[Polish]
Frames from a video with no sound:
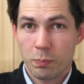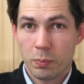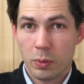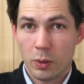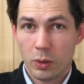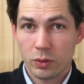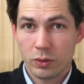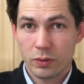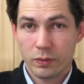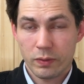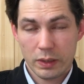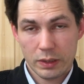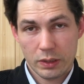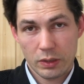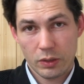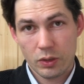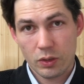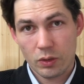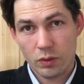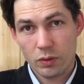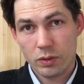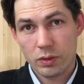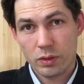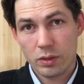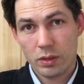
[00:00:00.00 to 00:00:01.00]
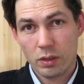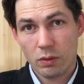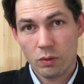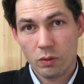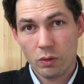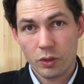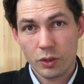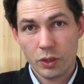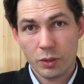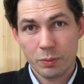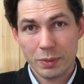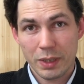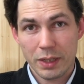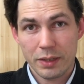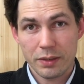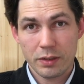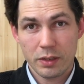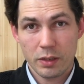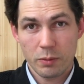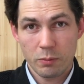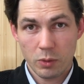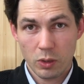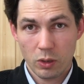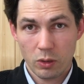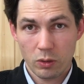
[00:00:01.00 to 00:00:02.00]
po
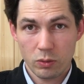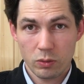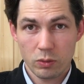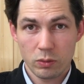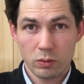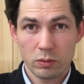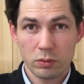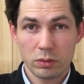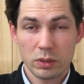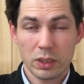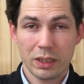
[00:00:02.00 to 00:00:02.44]
2018 roku,